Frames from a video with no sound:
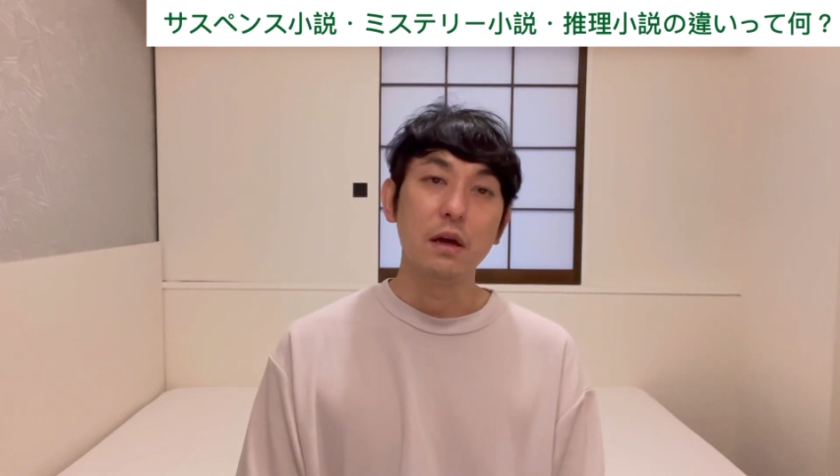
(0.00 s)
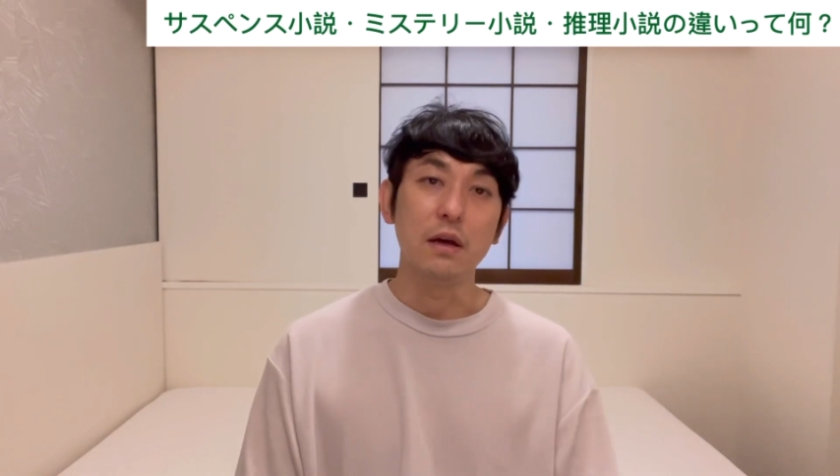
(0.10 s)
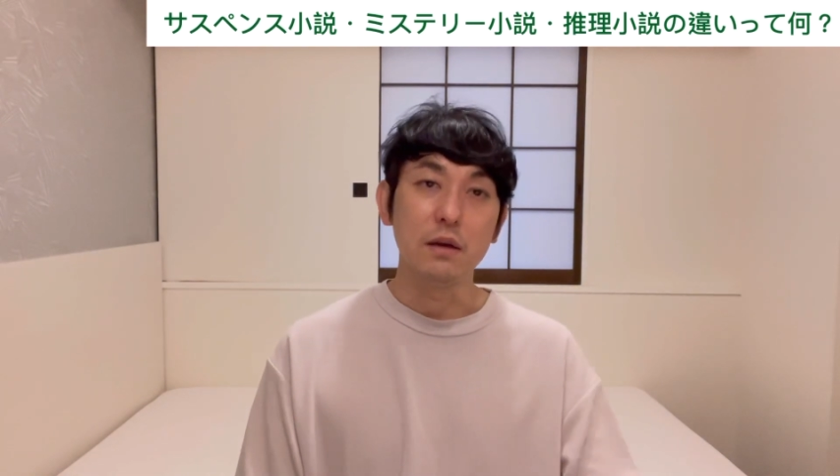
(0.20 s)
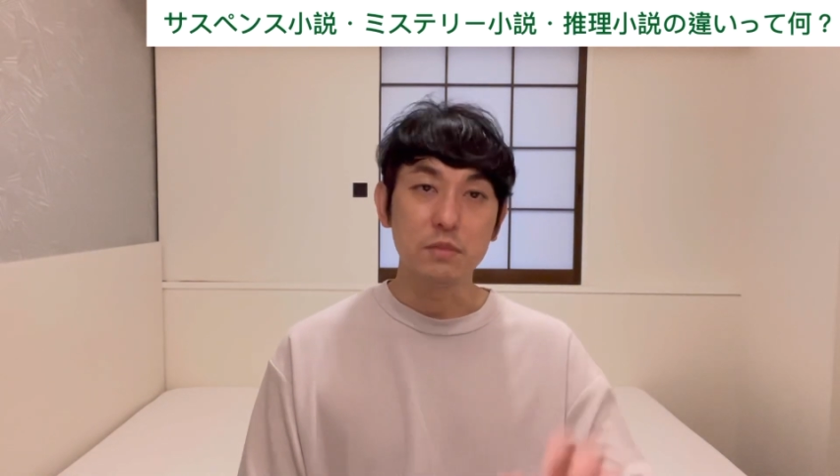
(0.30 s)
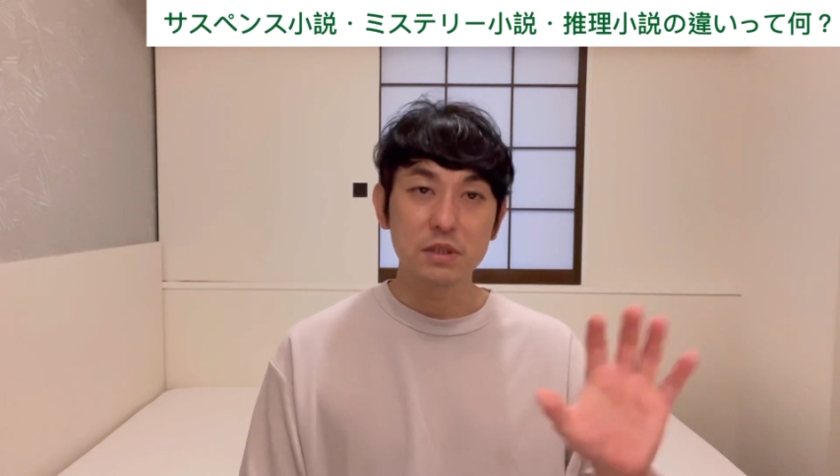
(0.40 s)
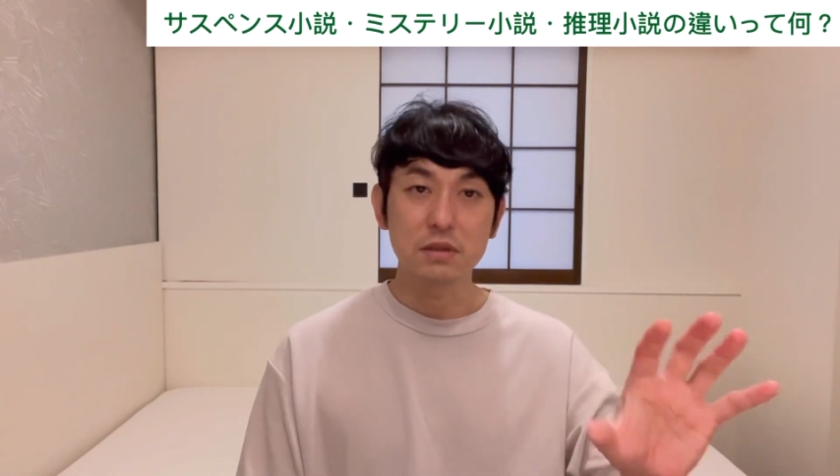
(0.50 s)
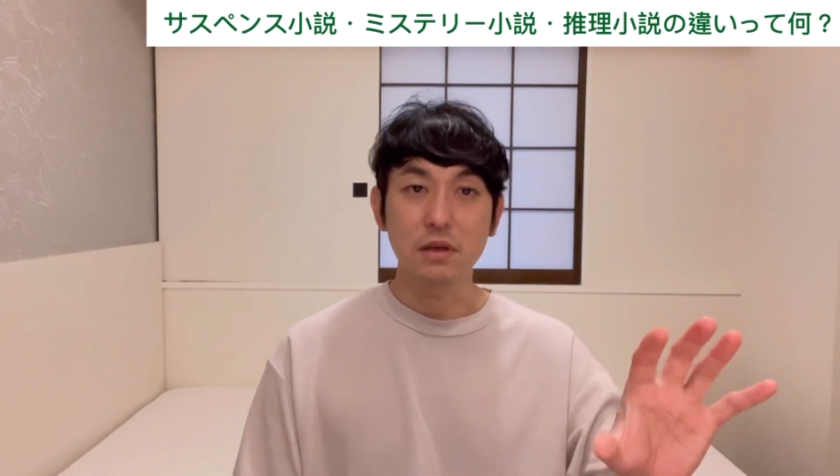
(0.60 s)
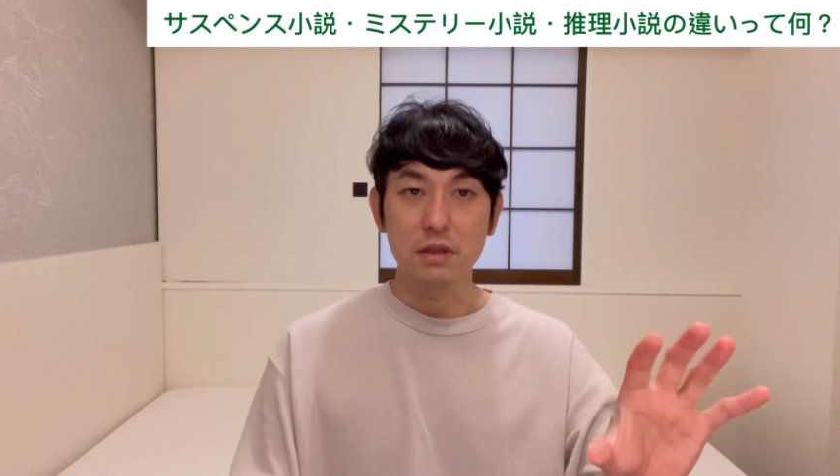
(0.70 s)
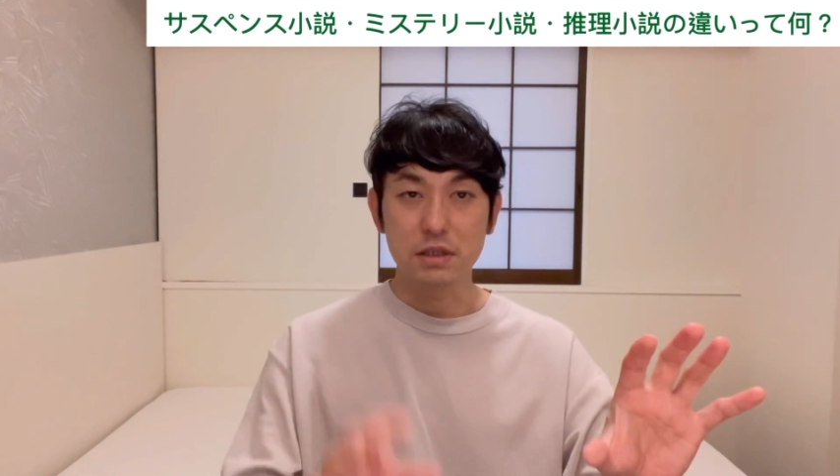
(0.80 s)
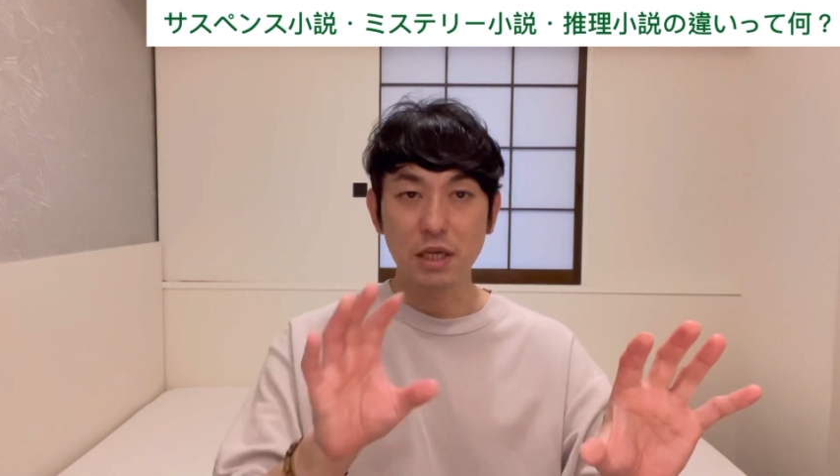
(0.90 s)
えー、
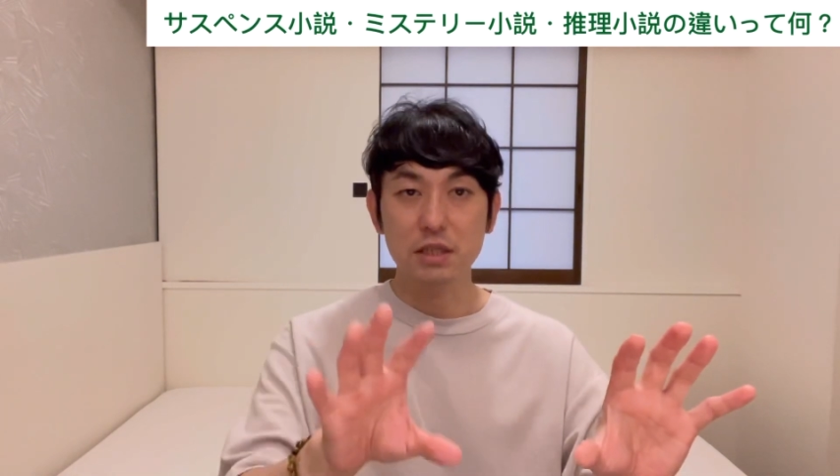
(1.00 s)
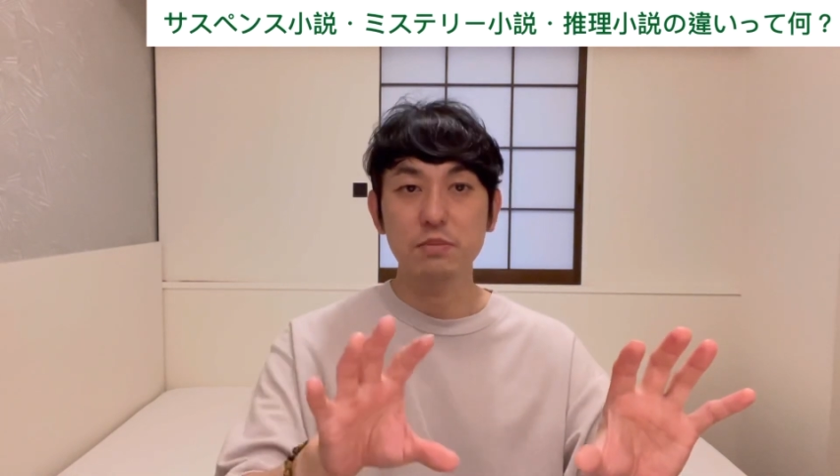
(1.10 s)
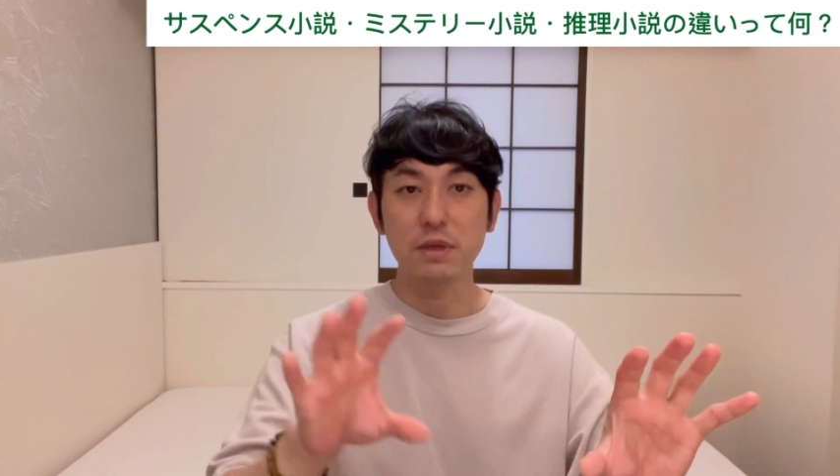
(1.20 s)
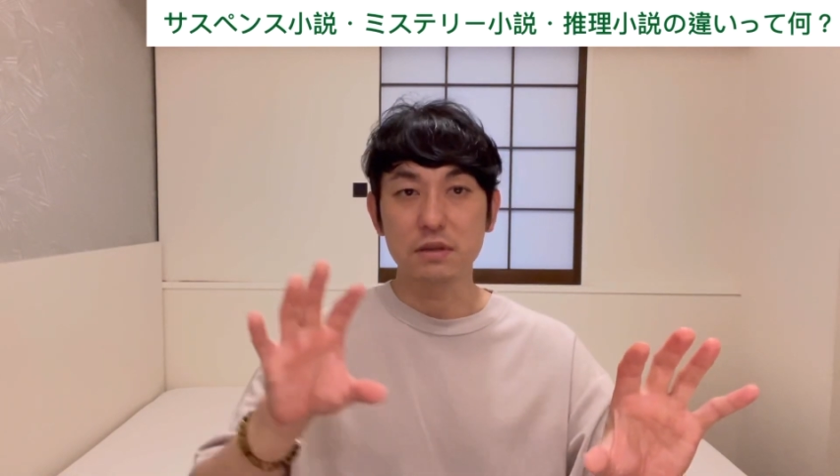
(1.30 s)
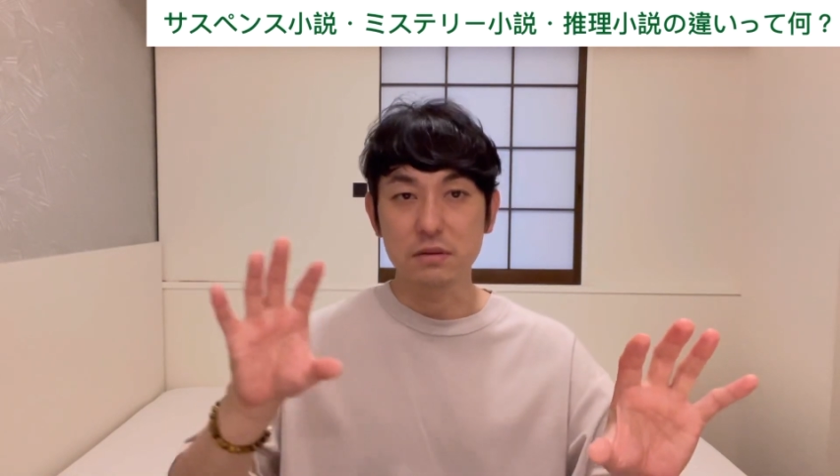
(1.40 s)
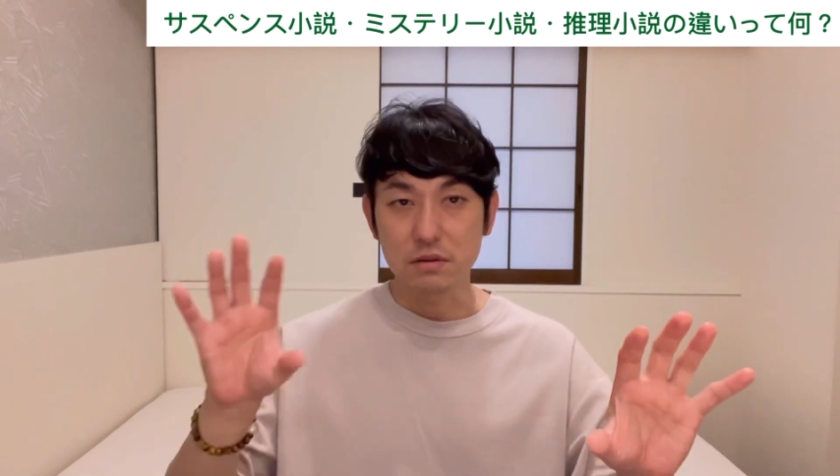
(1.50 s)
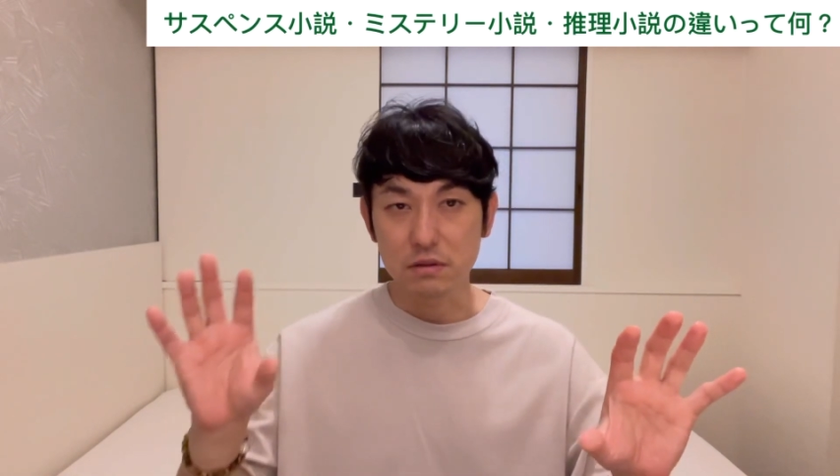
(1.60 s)
ミステリー、サスペンス、